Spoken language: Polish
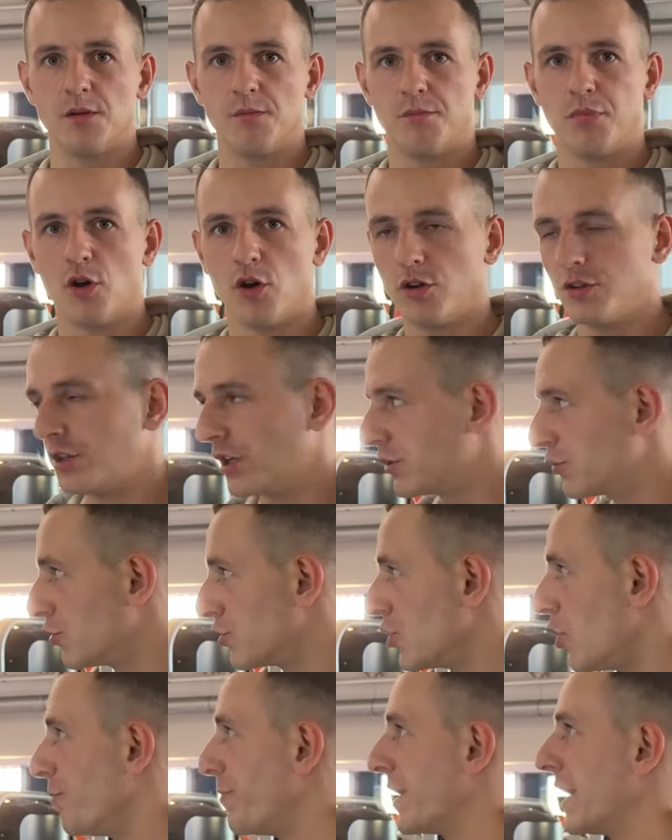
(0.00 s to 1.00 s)
bo
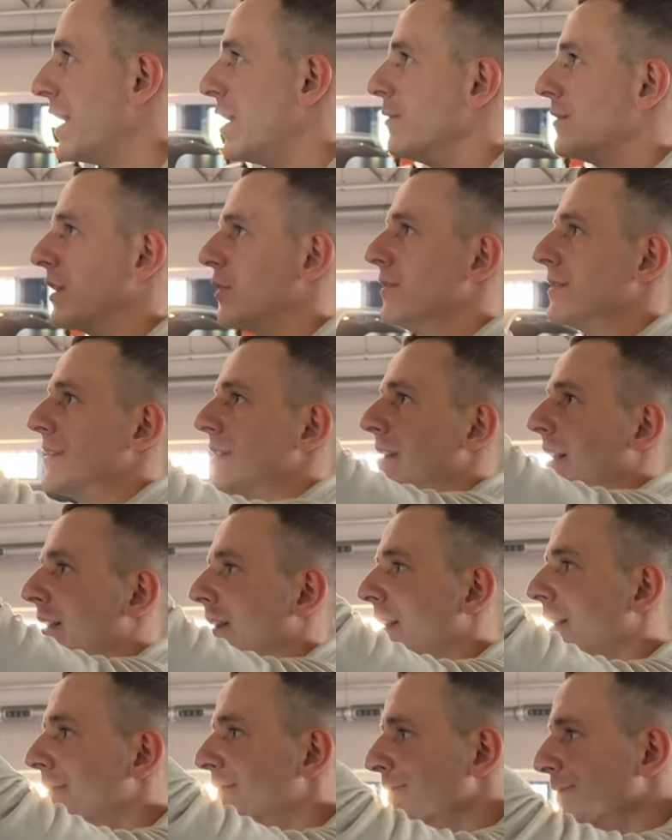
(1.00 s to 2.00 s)
niektórzy opierają taką
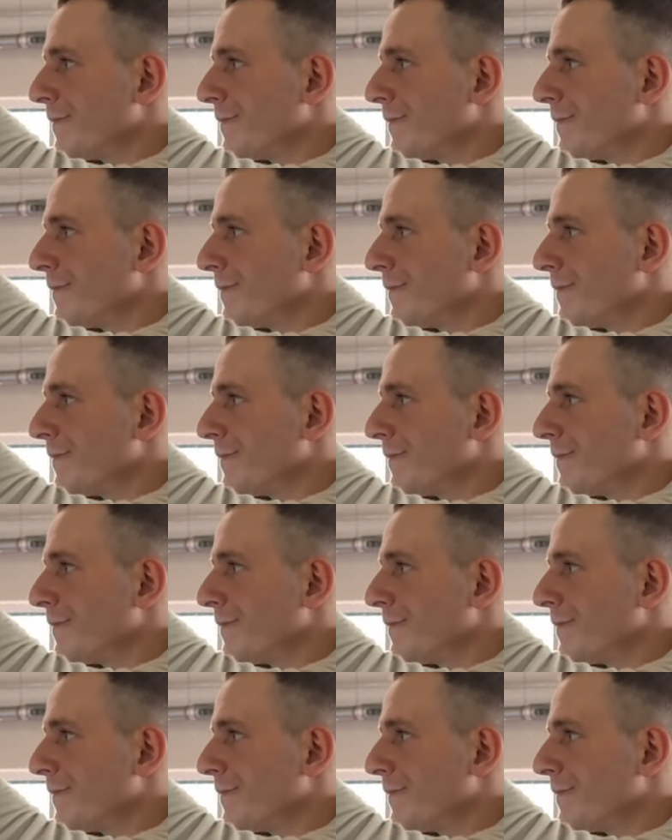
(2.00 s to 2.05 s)
zasadę,